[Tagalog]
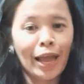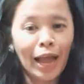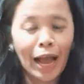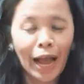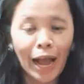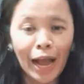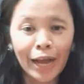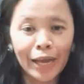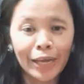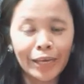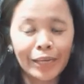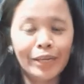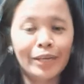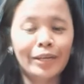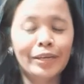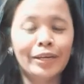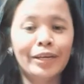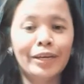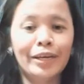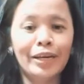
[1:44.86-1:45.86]
ay
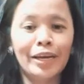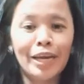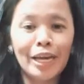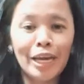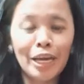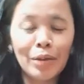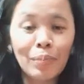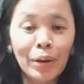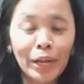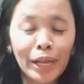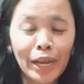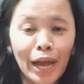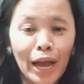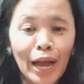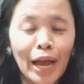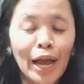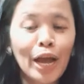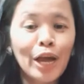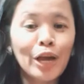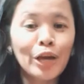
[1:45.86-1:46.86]
iba na
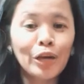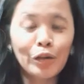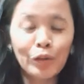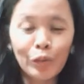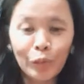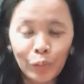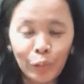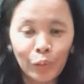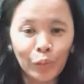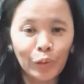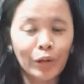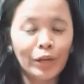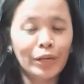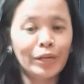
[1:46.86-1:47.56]
yung